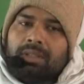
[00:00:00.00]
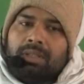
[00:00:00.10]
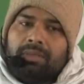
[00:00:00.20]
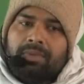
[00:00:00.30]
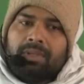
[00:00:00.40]

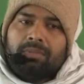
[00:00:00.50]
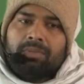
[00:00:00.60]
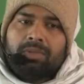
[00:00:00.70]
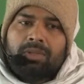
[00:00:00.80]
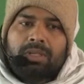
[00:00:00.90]
दिव्य
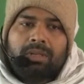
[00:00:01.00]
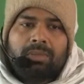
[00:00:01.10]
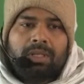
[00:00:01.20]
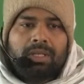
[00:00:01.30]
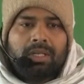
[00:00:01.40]
मुख
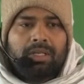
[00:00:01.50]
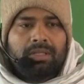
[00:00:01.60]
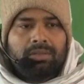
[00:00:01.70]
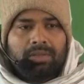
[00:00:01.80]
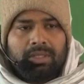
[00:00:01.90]
कमल का
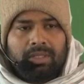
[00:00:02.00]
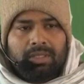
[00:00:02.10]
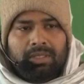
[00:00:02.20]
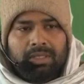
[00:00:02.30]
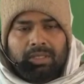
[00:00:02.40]
जिन्होंने
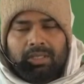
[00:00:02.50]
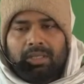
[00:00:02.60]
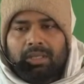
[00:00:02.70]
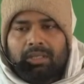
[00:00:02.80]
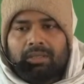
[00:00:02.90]
दर्शन
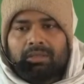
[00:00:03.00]
किया